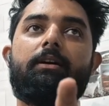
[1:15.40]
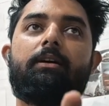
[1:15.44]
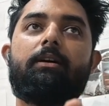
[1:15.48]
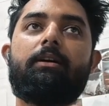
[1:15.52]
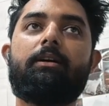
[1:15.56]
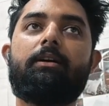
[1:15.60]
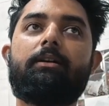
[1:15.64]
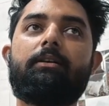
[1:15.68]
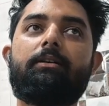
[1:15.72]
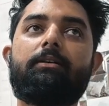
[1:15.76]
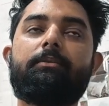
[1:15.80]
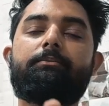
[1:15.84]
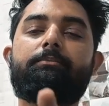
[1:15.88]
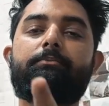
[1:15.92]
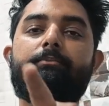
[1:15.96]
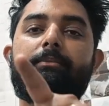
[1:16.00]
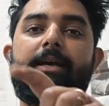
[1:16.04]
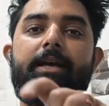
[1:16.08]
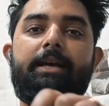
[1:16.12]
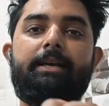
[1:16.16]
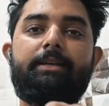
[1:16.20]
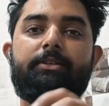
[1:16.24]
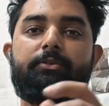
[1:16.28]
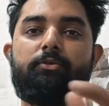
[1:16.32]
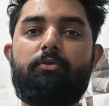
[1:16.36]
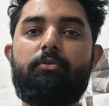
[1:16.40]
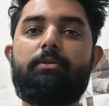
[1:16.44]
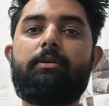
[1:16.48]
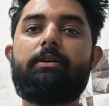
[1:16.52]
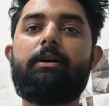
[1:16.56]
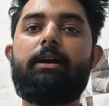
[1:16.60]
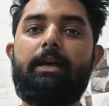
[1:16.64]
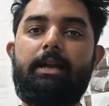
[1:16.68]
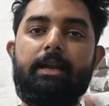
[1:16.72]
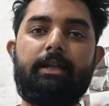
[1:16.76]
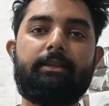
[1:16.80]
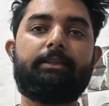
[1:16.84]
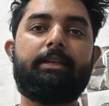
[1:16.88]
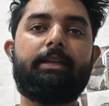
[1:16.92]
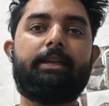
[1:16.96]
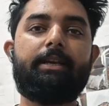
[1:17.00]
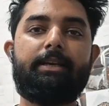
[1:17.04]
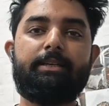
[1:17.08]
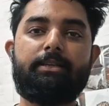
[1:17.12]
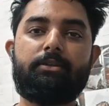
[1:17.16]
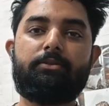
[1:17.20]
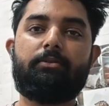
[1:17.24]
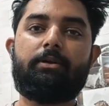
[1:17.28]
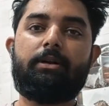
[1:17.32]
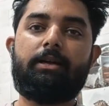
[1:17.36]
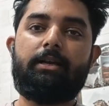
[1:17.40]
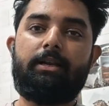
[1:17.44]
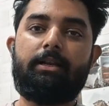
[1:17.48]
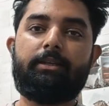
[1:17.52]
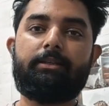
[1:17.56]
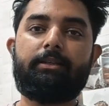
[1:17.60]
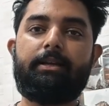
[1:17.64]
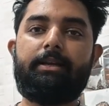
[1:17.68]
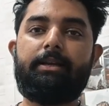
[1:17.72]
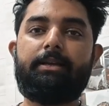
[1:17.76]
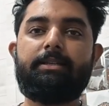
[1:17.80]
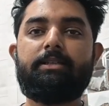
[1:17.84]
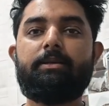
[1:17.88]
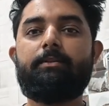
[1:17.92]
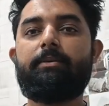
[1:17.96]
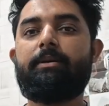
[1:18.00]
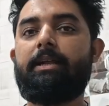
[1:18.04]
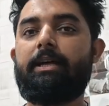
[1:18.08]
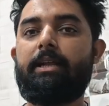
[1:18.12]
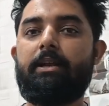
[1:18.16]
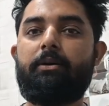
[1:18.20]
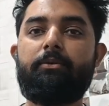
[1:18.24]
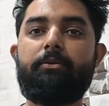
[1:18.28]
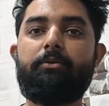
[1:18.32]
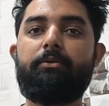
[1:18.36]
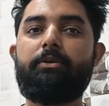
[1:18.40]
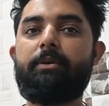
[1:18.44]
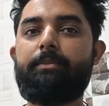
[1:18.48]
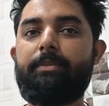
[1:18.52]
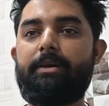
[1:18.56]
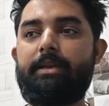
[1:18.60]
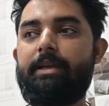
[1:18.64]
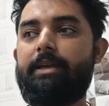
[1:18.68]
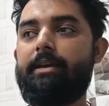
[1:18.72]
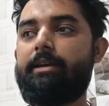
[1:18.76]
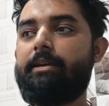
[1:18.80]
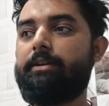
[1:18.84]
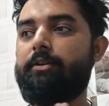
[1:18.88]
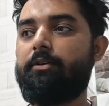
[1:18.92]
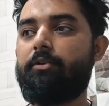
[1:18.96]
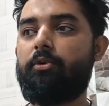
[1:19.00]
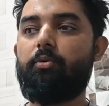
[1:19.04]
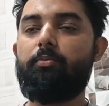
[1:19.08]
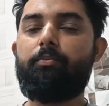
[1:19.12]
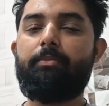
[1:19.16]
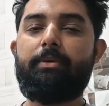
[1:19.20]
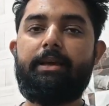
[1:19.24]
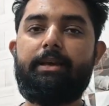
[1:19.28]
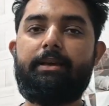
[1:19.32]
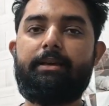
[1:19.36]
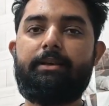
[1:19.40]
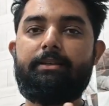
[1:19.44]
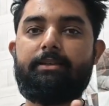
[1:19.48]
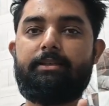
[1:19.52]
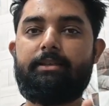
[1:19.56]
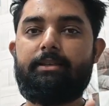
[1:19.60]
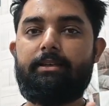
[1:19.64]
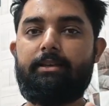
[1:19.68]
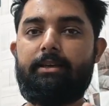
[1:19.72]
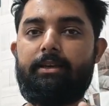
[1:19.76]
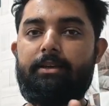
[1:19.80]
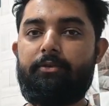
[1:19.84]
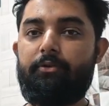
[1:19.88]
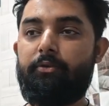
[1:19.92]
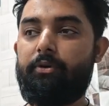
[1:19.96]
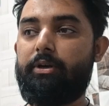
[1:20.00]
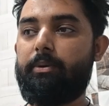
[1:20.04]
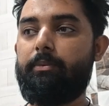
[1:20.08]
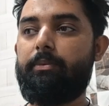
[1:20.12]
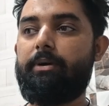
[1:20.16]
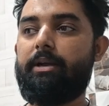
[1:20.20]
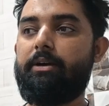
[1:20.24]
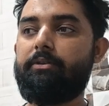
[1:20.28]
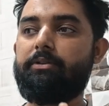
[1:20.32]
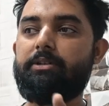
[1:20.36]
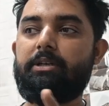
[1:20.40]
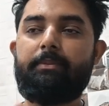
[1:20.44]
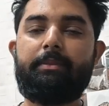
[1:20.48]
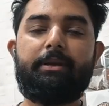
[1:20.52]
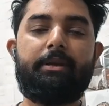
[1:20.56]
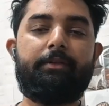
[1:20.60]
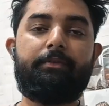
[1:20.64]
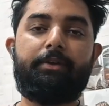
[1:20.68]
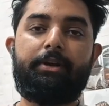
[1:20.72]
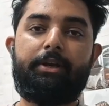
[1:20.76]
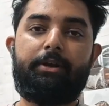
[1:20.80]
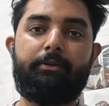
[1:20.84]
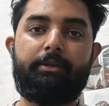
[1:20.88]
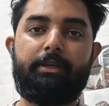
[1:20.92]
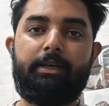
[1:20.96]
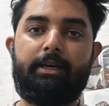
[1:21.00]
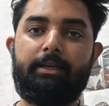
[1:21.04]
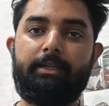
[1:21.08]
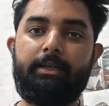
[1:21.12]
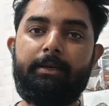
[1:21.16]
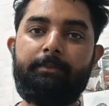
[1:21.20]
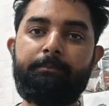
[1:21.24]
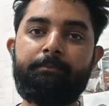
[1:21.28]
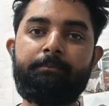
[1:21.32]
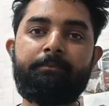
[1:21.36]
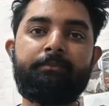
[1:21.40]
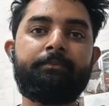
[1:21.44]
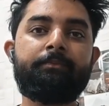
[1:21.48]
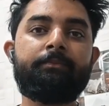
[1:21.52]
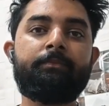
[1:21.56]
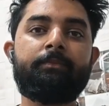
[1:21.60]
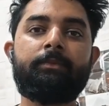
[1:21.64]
Uh, मैं इसको अलग तरीके से थोड़ा अलग तरीके से बना रहा हूँ क्योंकि मैंने यूट्यूब में एक किसी एक यूट्यूबर है उसका मैंने वीडियो देखा था